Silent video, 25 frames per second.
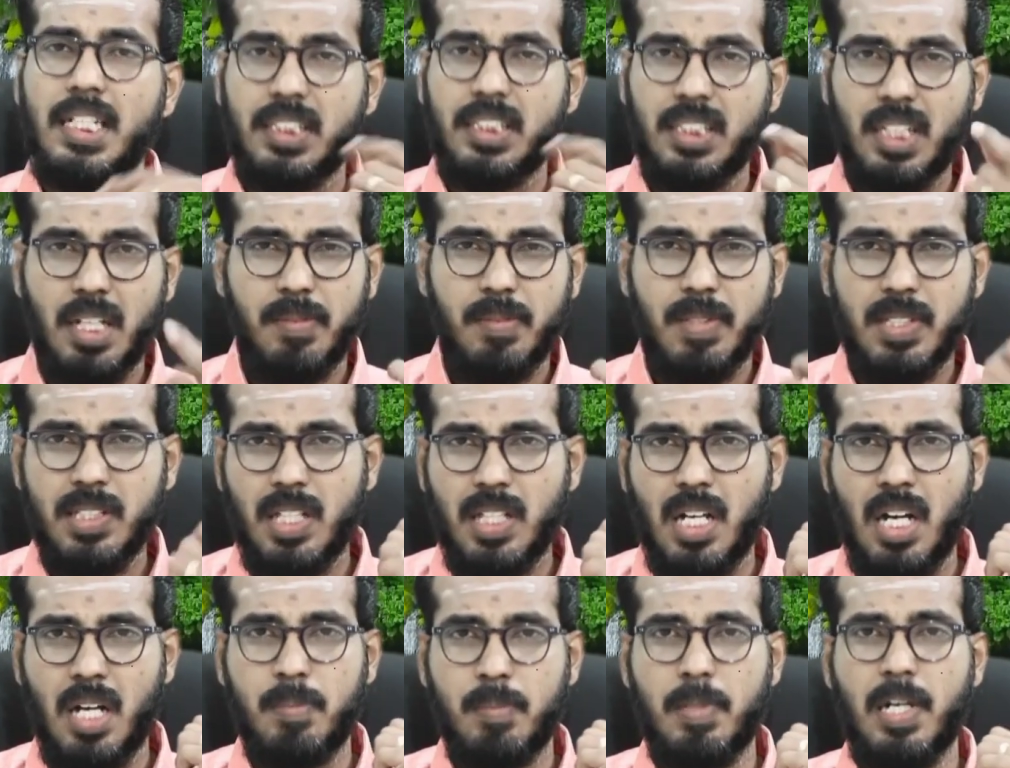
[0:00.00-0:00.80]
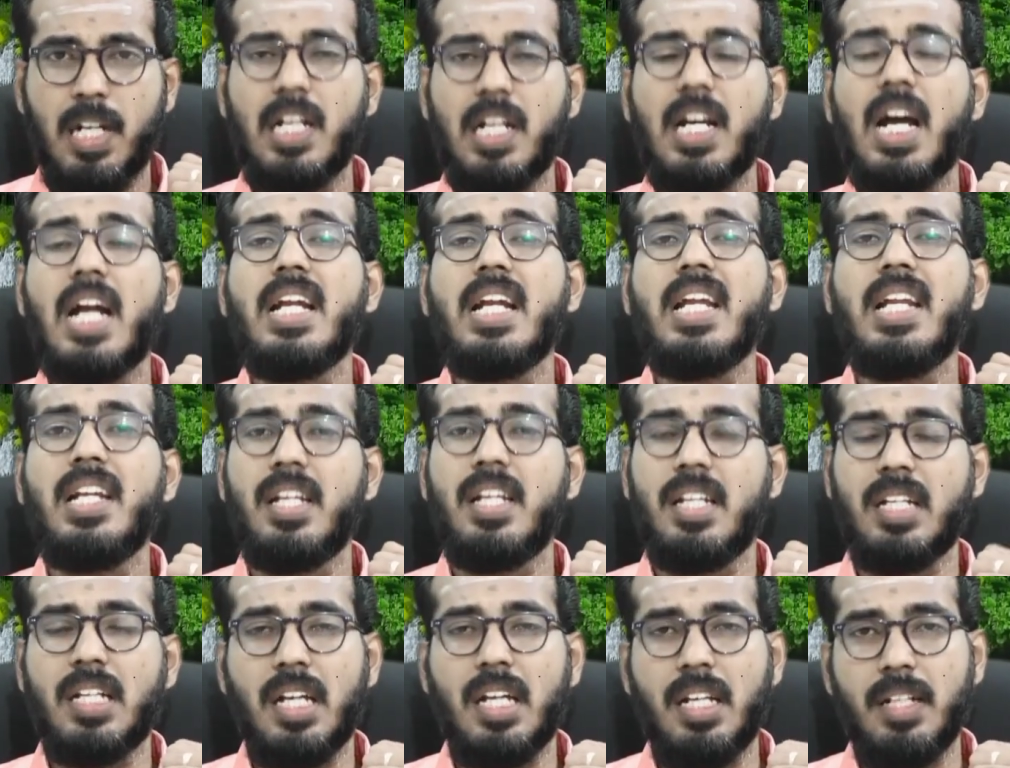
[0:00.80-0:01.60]
அஷ்டமஸ்தானமான
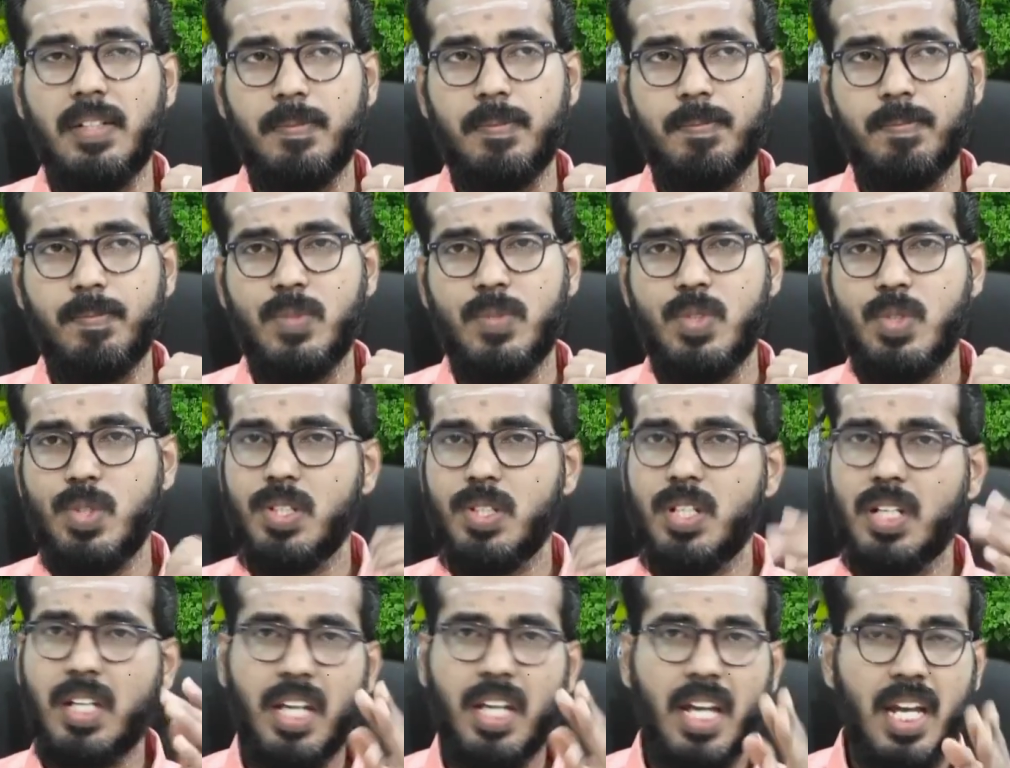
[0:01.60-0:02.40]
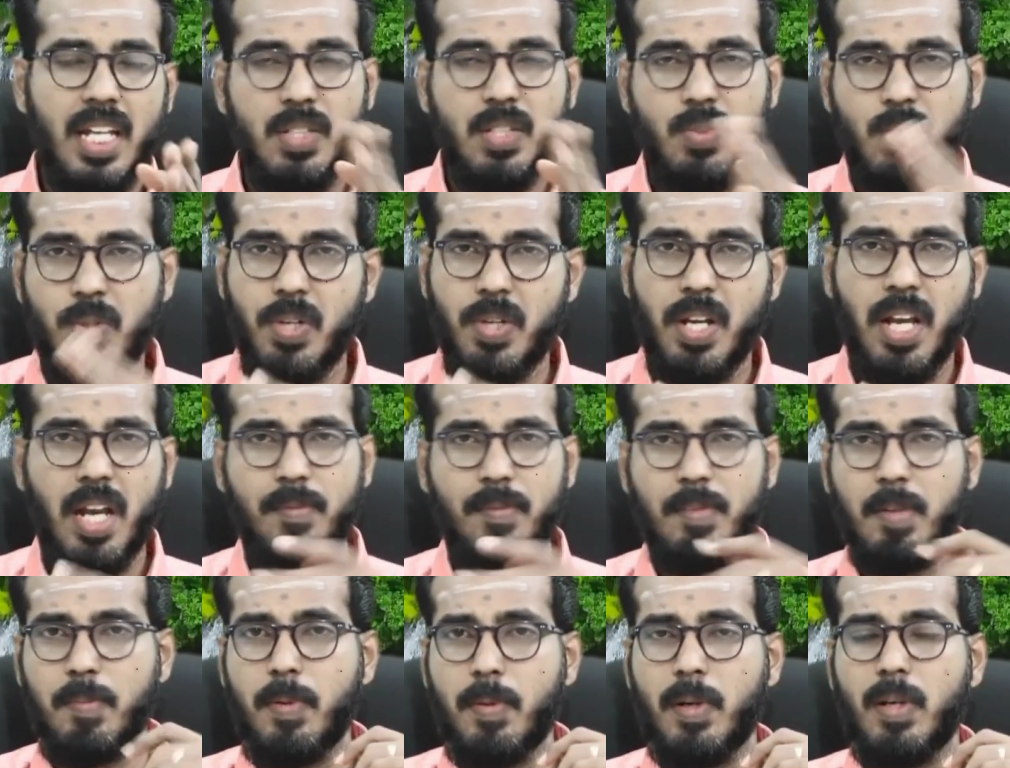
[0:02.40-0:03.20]
கண்ணியில் இருக்கார் ஸோ இந்த
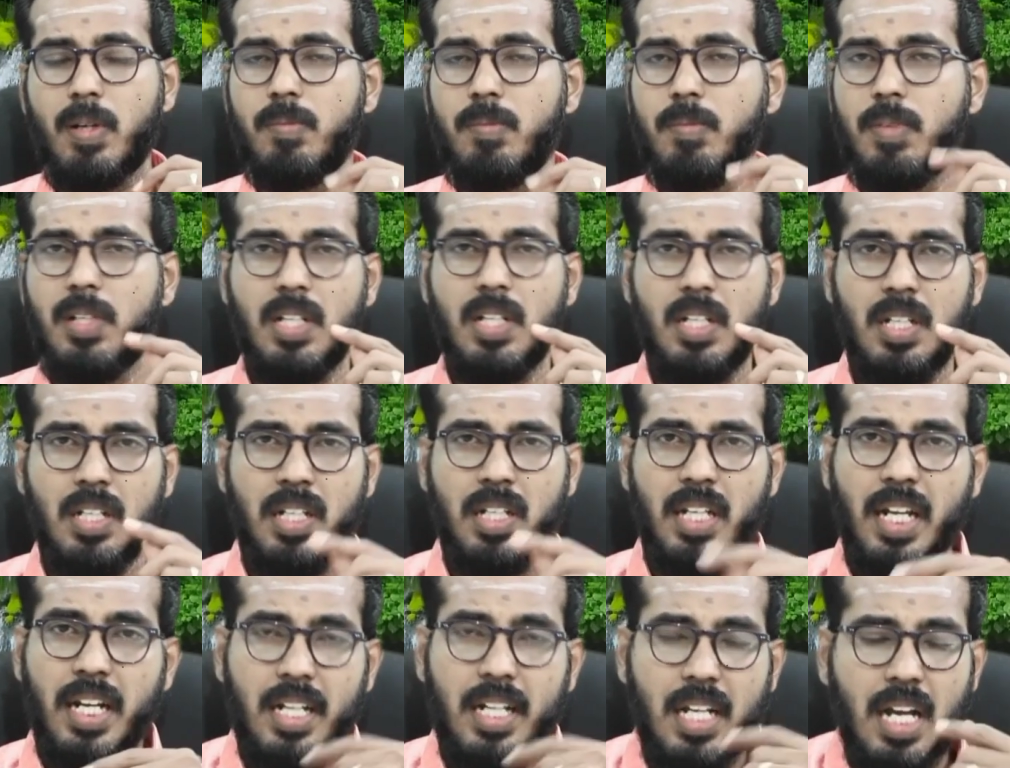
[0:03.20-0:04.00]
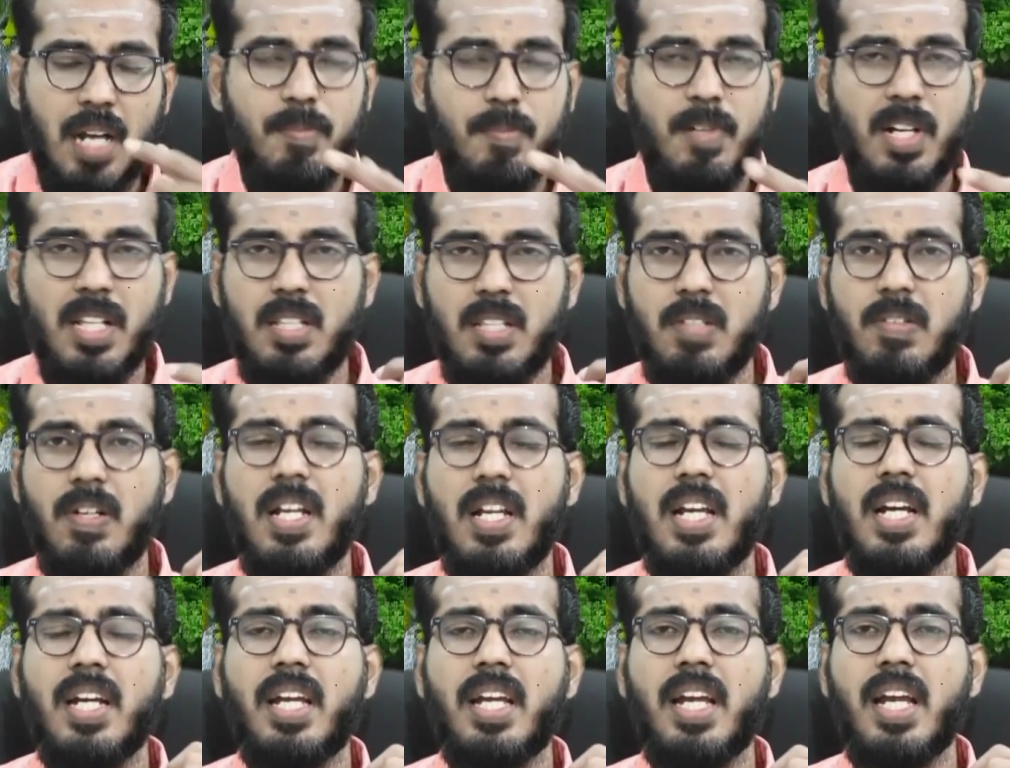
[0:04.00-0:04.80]
கேதுவினுடைய அமைப்புகளும் எட்டாம் இடத்து
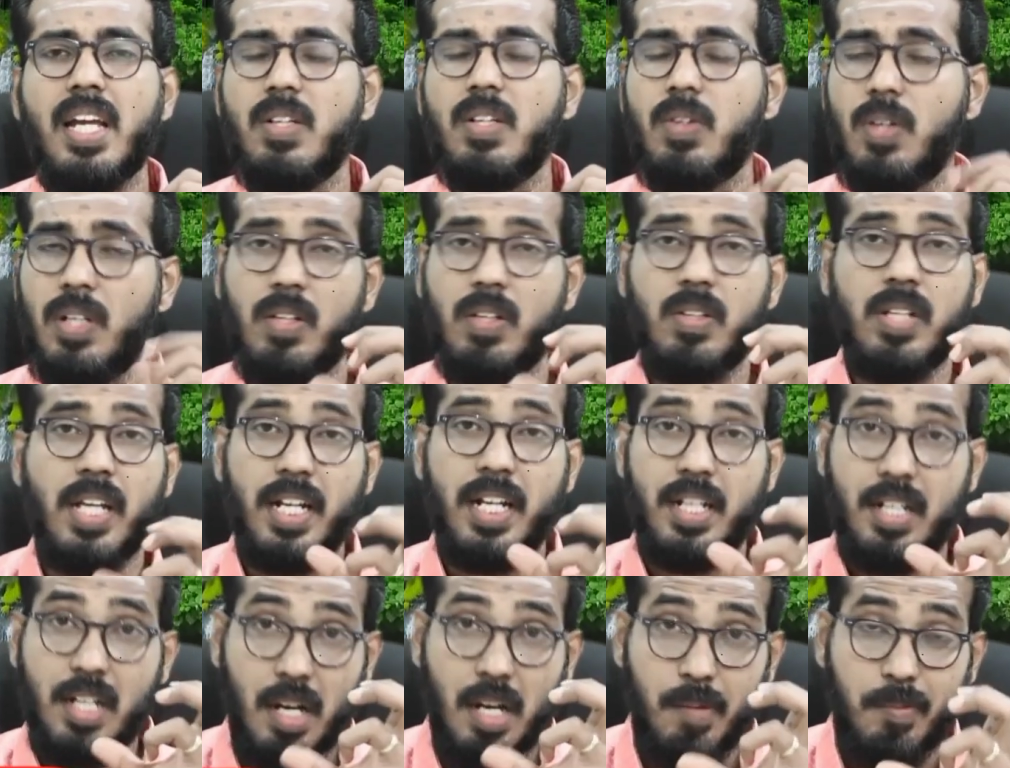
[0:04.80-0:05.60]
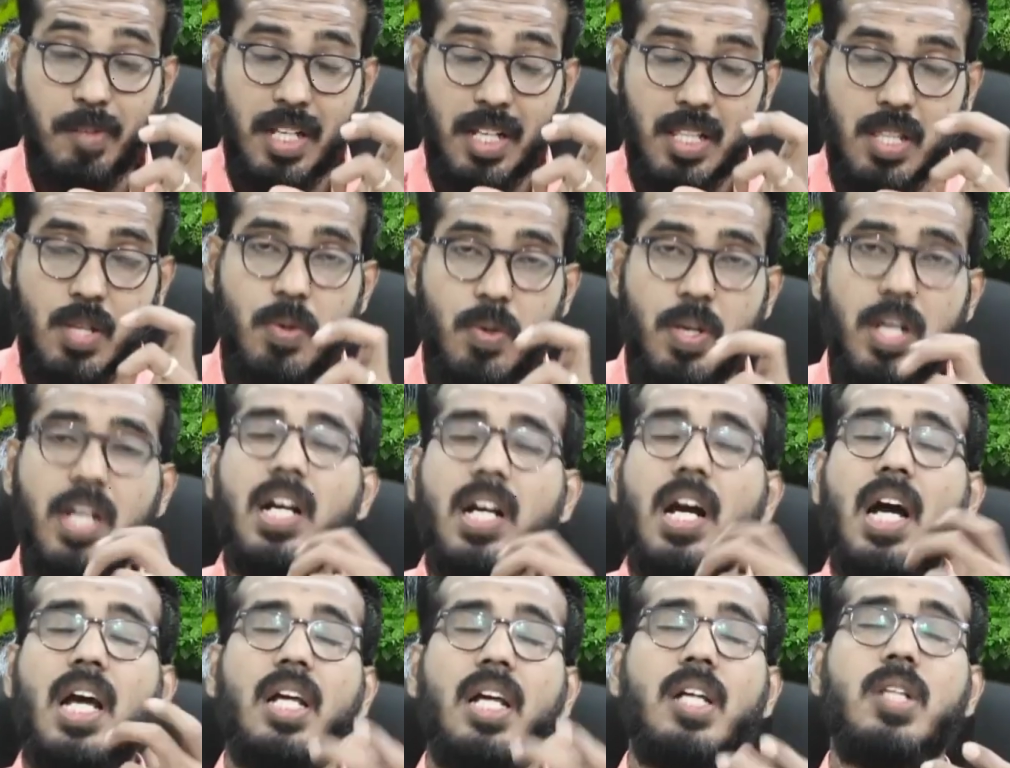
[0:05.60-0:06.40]
வழியாக கேது அதாவது எட்டாம்
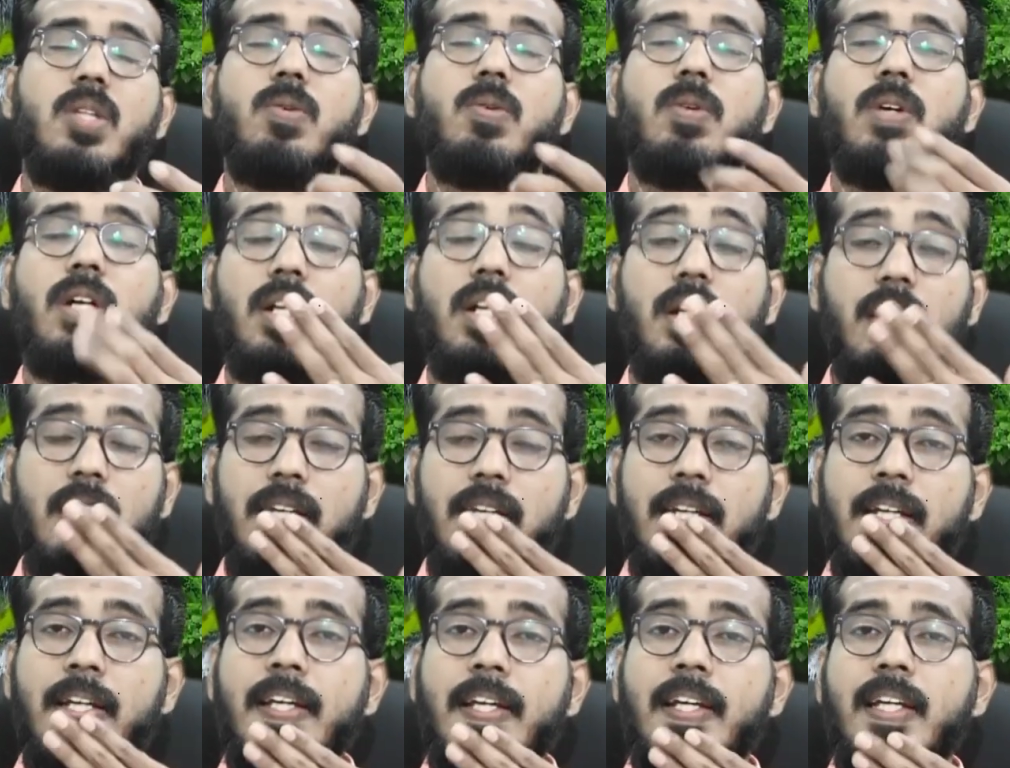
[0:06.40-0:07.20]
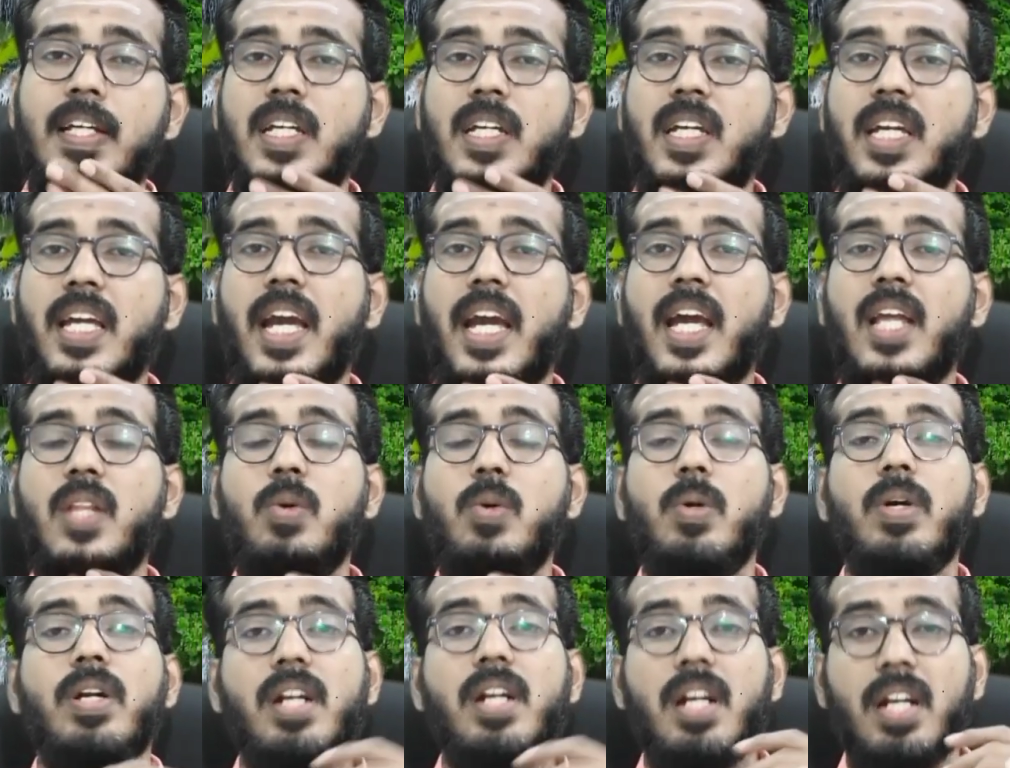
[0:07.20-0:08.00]
இடத்தினுடைய காரகத்துவங்கள்
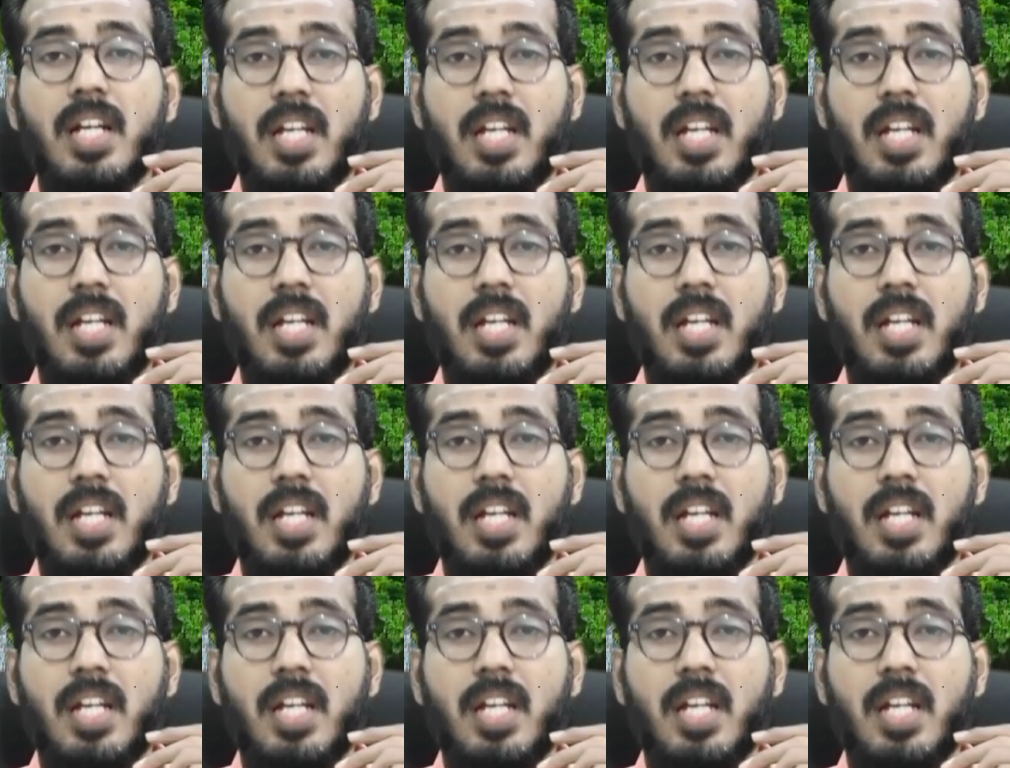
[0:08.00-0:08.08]
கேது